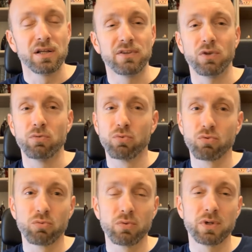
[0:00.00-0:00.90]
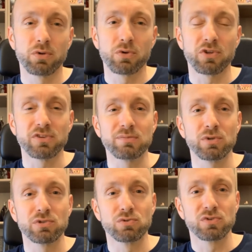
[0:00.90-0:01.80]
ça a eu beaucoup moins de retentissement
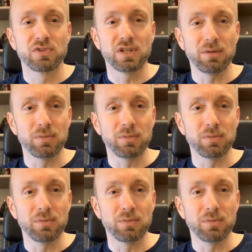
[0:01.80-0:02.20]
et de succès,